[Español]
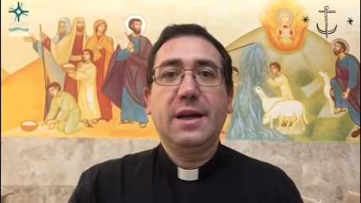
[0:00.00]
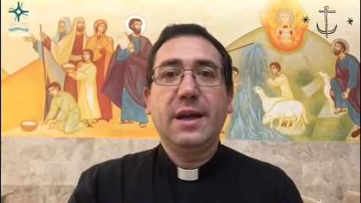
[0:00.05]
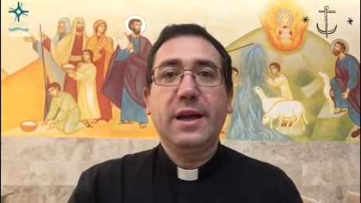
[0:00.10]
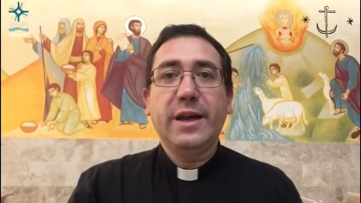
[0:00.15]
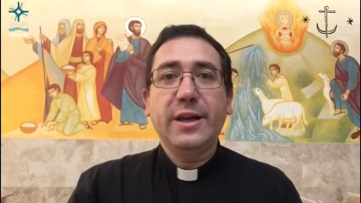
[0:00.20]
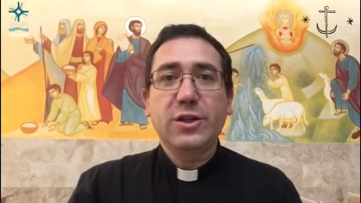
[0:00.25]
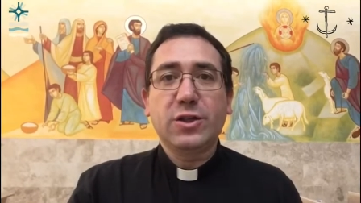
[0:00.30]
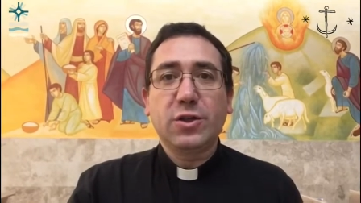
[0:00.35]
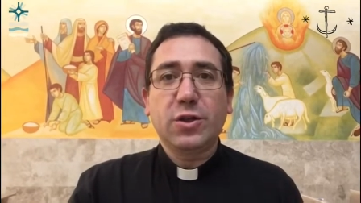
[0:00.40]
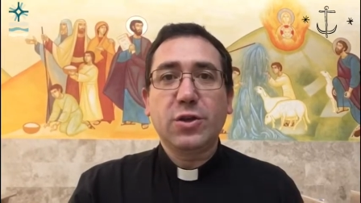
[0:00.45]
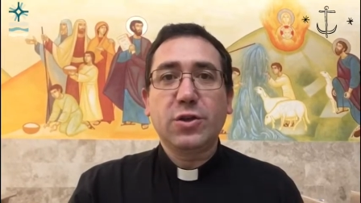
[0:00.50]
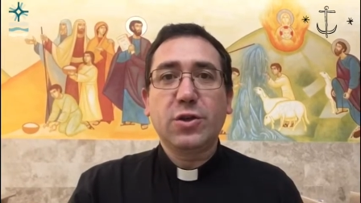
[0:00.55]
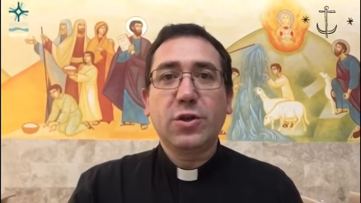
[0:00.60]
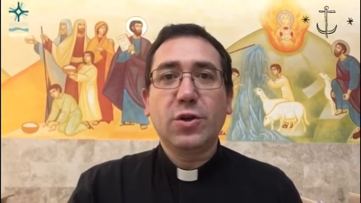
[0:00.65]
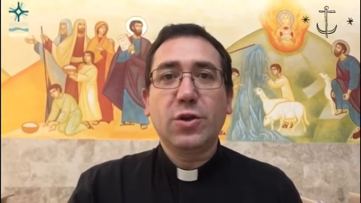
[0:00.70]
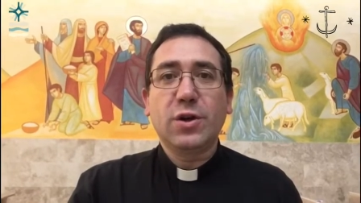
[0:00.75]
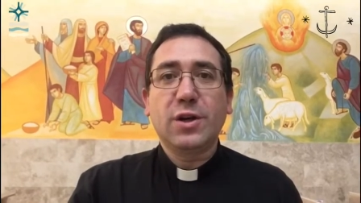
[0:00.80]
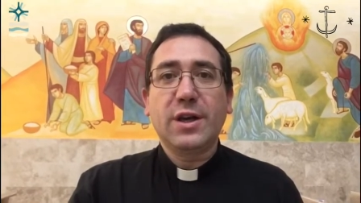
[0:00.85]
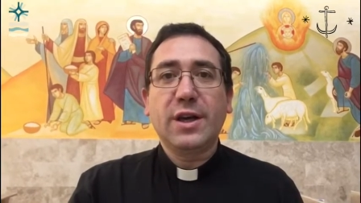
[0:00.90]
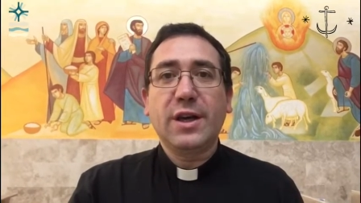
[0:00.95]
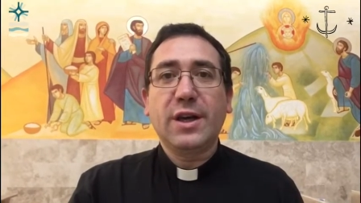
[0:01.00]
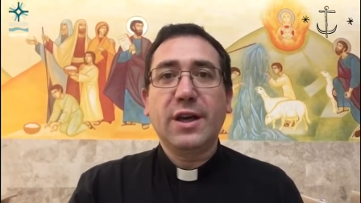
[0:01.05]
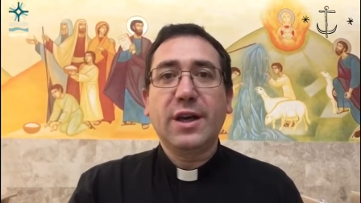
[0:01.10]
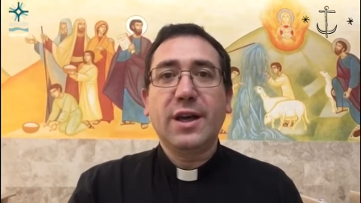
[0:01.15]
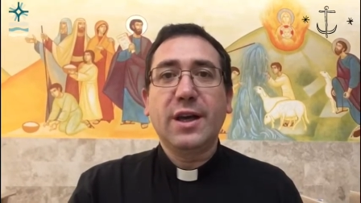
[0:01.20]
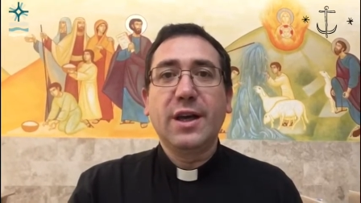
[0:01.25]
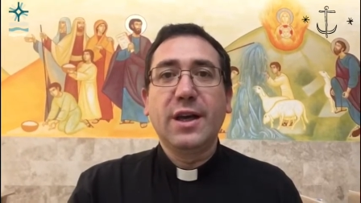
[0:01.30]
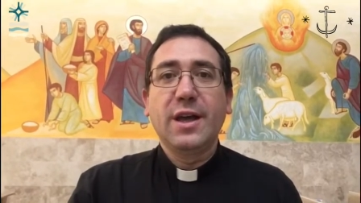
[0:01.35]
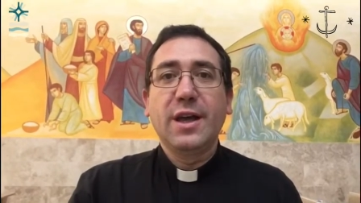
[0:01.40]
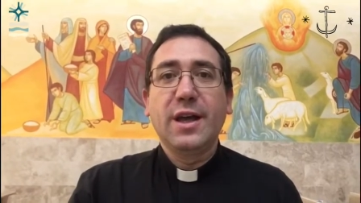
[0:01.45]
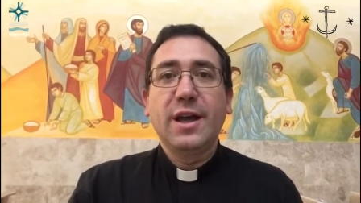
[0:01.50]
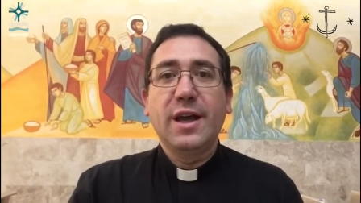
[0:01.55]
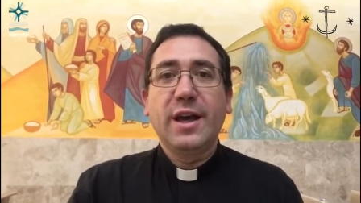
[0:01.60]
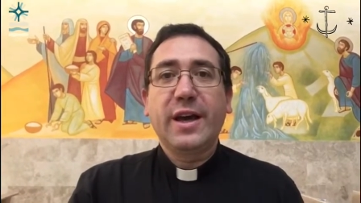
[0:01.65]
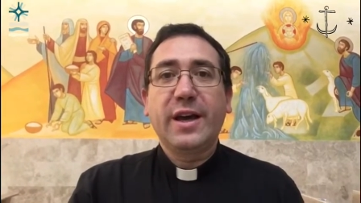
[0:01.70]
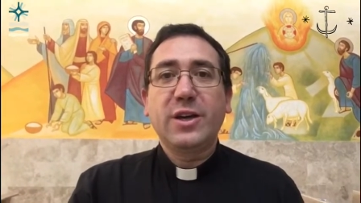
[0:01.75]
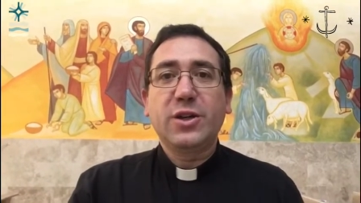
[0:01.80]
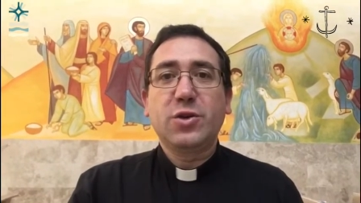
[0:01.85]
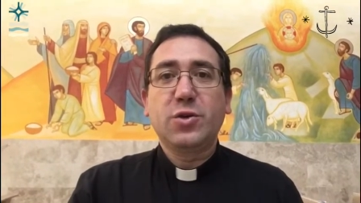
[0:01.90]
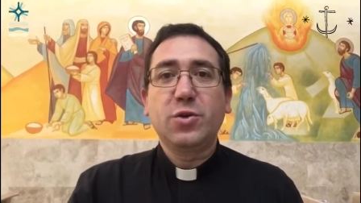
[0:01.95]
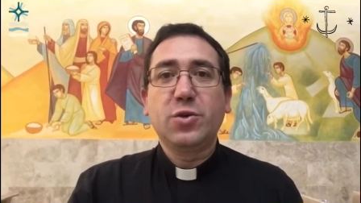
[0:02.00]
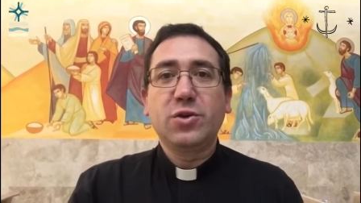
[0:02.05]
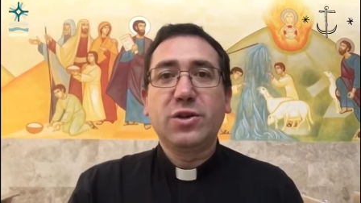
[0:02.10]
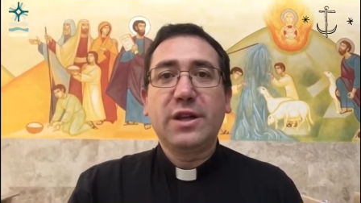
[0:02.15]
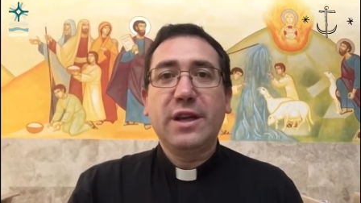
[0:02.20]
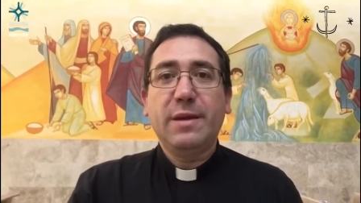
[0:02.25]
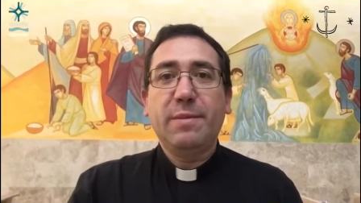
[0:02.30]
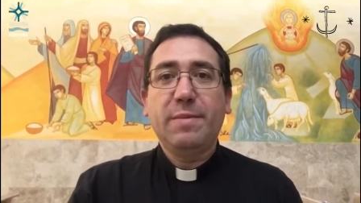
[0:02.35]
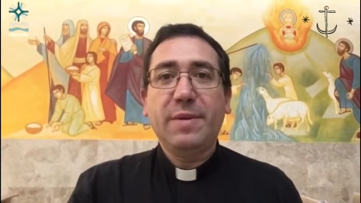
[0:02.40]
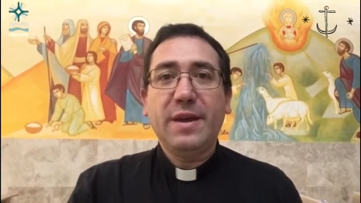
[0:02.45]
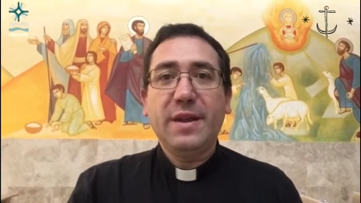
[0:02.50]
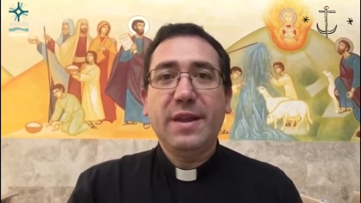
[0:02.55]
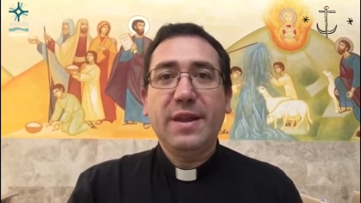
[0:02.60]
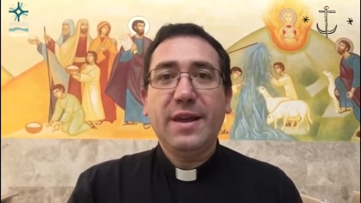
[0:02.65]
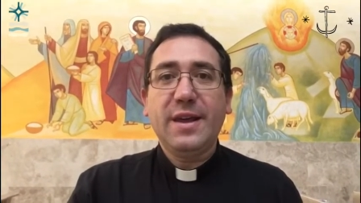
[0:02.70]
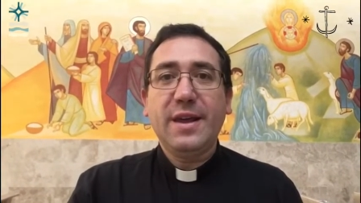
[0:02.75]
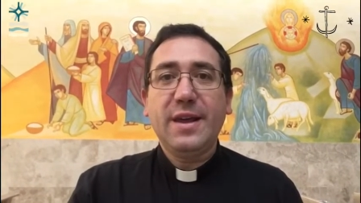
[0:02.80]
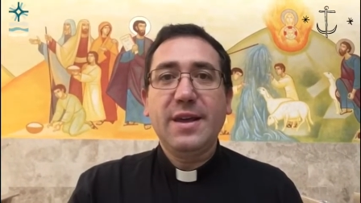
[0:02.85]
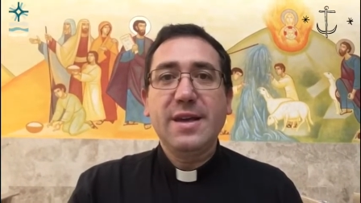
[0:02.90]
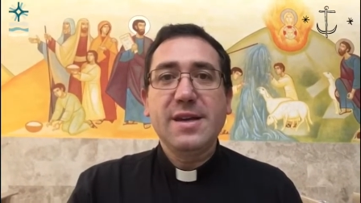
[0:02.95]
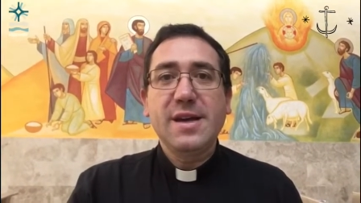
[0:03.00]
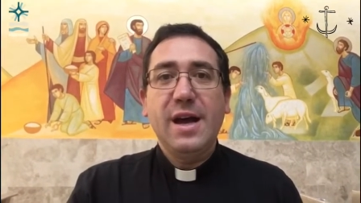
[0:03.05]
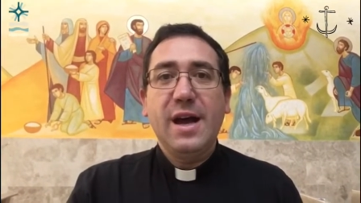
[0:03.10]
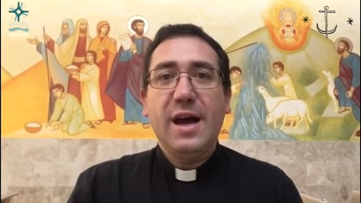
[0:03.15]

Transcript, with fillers: Esto es lo que Jesús le pide